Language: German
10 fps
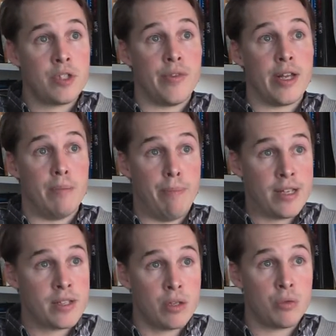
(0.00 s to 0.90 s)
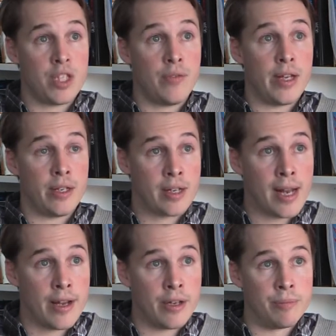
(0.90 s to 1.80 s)
sie werden besser und sie werden
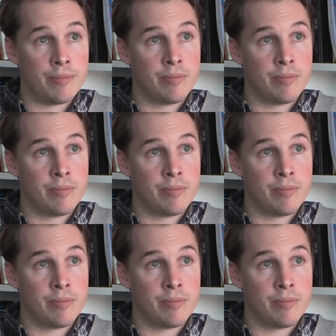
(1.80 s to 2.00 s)
kleiner.